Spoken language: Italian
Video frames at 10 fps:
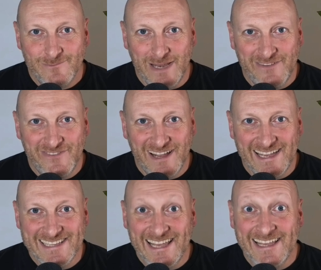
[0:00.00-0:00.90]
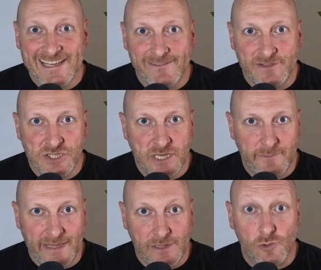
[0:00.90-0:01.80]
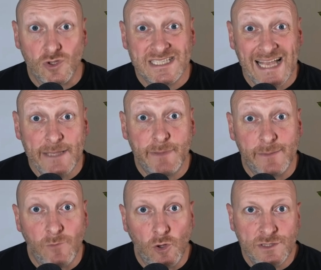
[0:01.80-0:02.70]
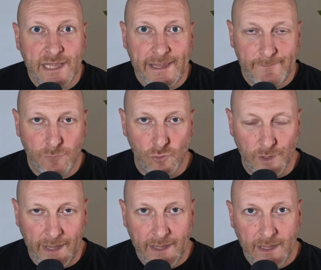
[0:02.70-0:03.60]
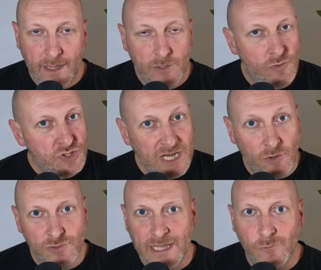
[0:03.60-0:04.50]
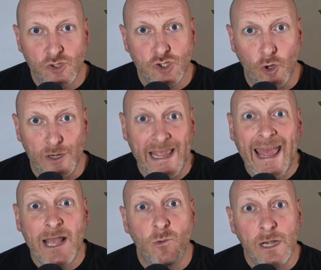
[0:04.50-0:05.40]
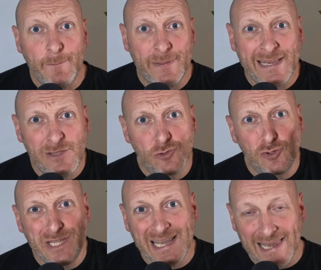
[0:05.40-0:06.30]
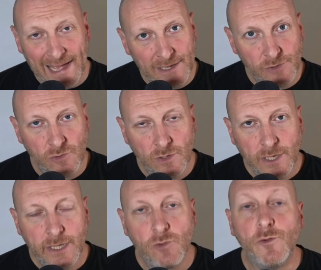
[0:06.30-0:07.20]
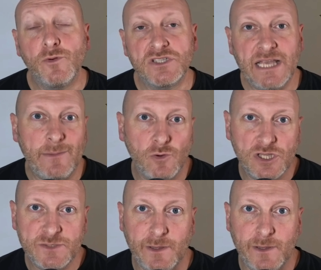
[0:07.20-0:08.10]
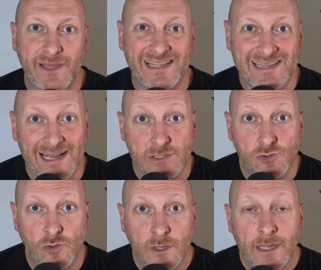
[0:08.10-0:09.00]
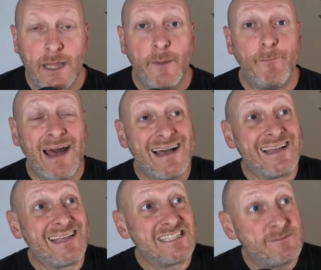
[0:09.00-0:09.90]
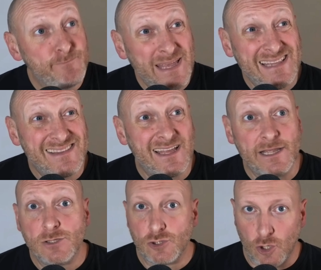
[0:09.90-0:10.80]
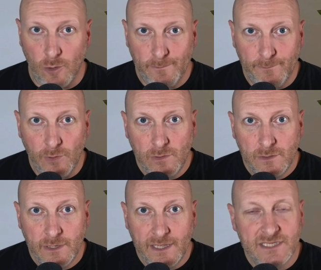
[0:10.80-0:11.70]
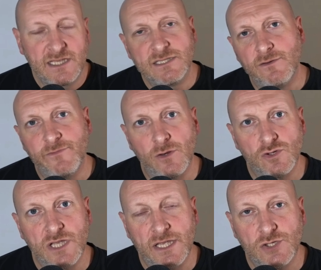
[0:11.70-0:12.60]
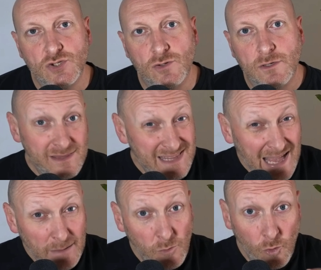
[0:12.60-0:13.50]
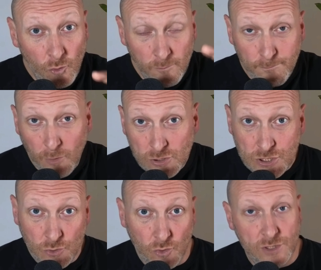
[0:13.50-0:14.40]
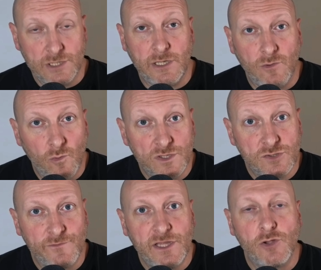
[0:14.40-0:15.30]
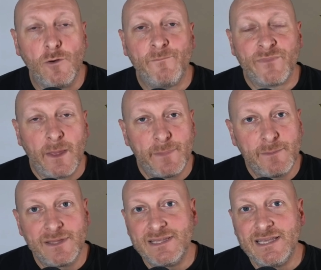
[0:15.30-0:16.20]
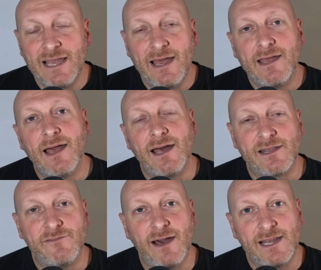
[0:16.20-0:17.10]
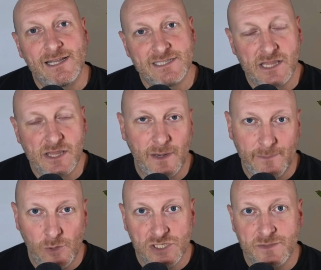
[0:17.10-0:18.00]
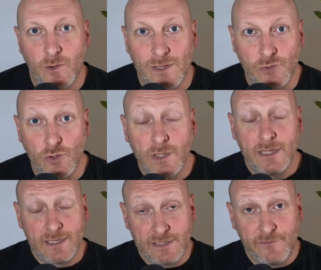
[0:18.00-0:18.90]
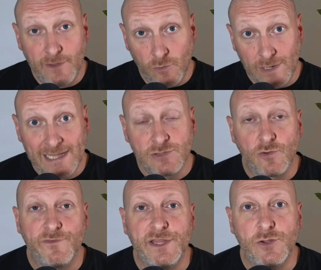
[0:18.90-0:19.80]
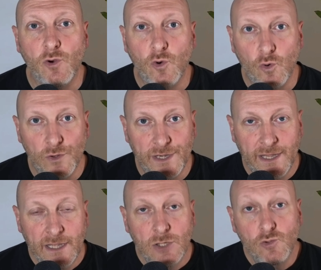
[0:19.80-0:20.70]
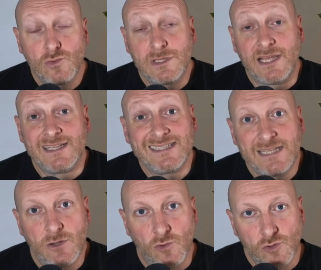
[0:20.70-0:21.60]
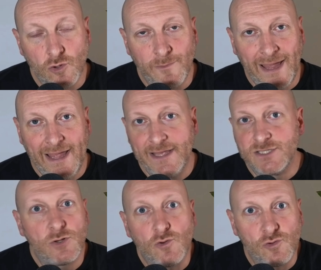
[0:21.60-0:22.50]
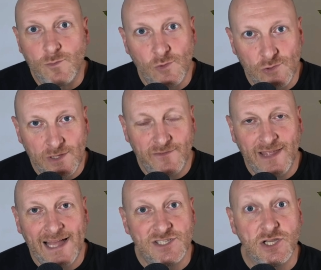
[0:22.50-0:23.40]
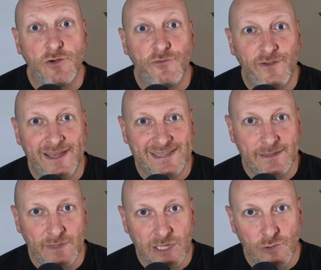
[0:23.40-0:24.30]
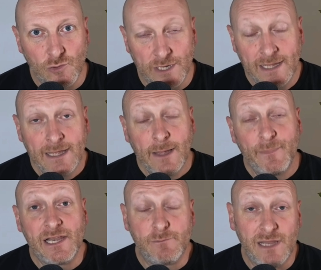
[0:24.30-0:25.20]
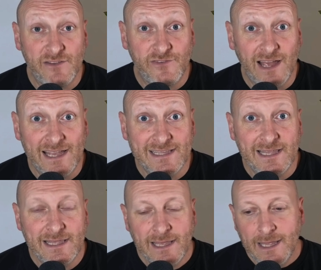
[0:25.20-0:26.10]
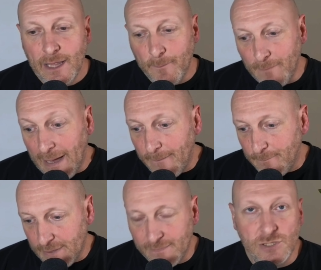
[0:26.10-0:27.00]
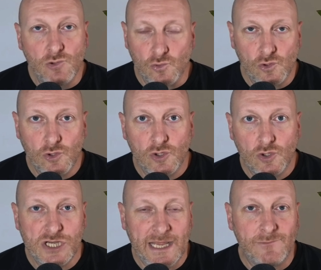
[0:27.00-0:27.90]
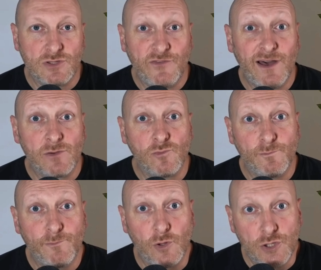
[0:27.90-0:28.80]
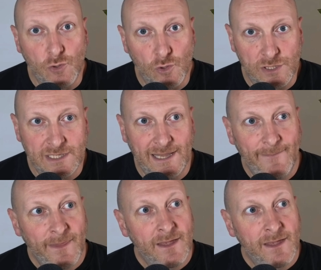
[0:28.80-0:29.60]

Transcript: Black Friday in avvicinamento, Cyber Monday pure. Non ci raccontiamo storie, è quel periodo dell'anno in cui possiamo risparmiare tanto, ma anche spendere troppo e senza un vero senso. Diamo un po' di ordine con questo video prima di arrivare alla settimana prossima quando ti farò un altro video con tutte, secondo me e secondo il mondo dei viaggi, le offerte migliori per il Black Friday ma prima di tutto cerchiamo di fare un po' di ordine,